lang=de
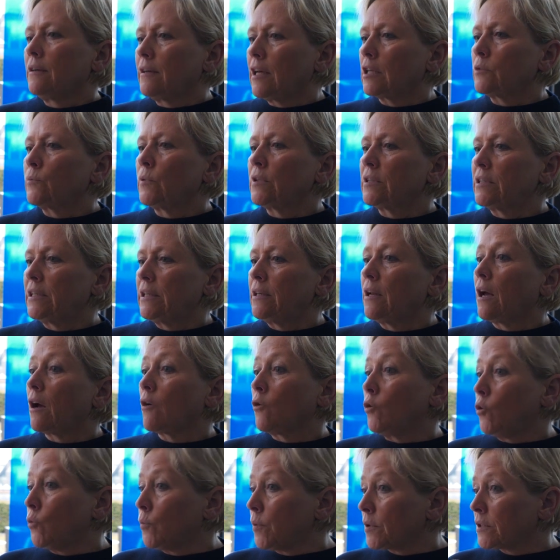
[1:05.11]
dass man sie
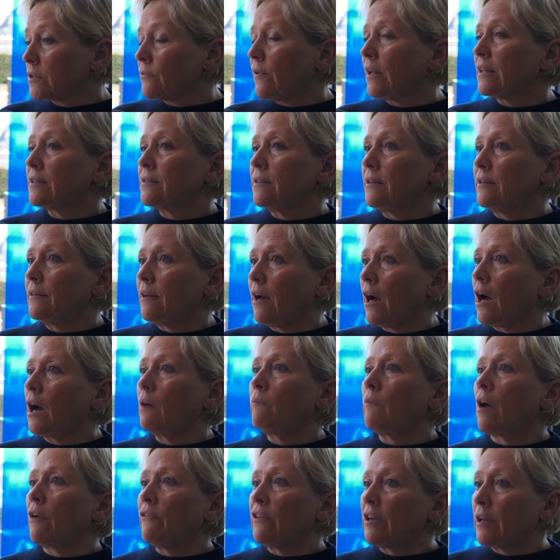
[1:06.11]
nach über 20
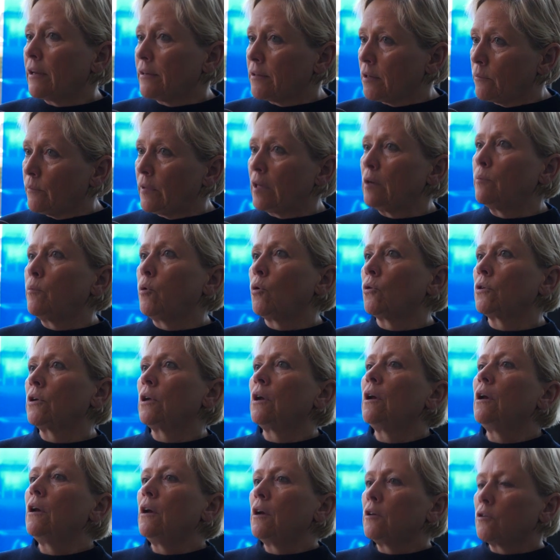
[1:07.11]
Jahren mal wieder in den
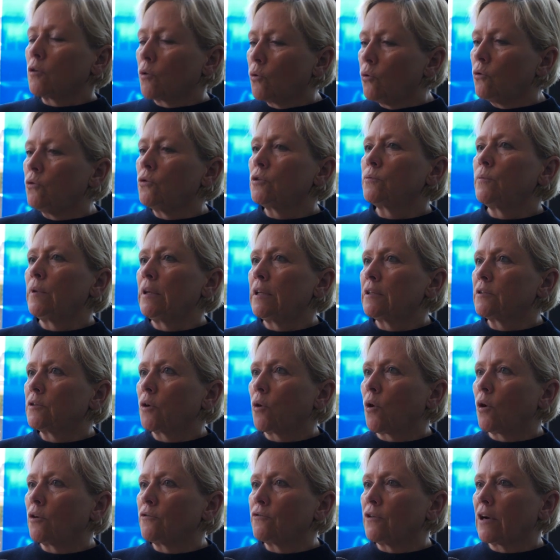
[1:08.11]
Mittelpunkt der
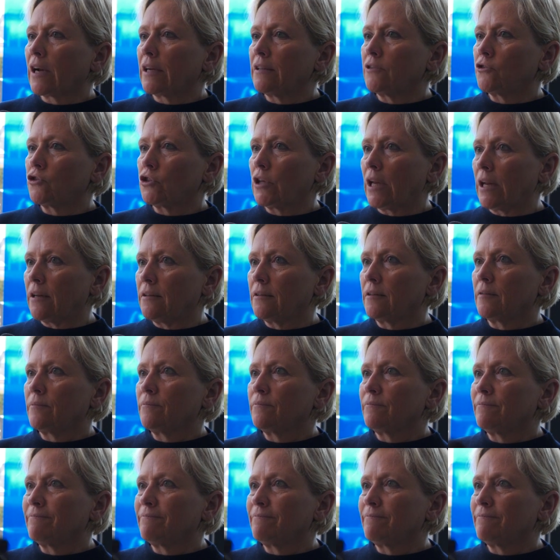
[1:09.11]
Kultusministerkonferenz stellt.